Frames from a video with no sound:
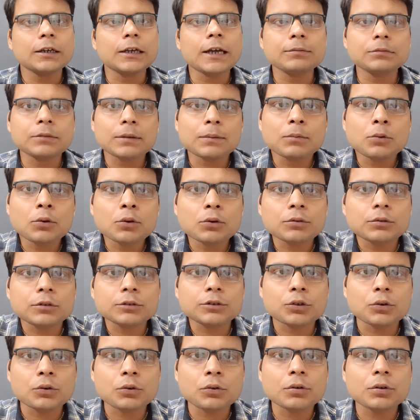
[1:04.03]
कि आप सब
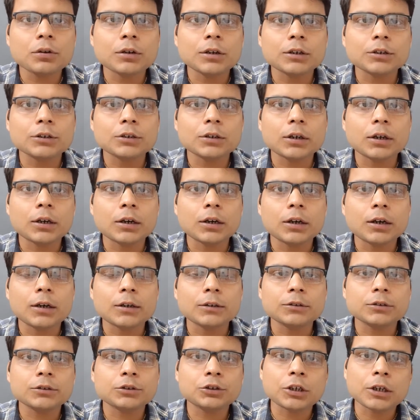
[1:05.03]
लोग
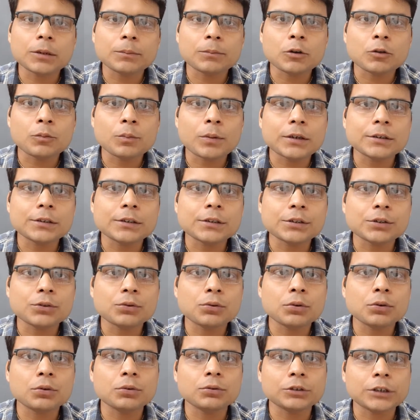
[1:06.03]
जरूर शिला प्रभुपाद जी
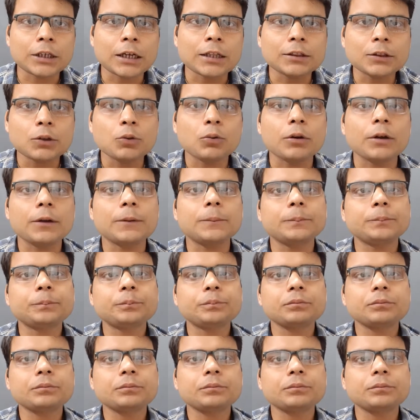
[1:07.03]
को जानते होंगे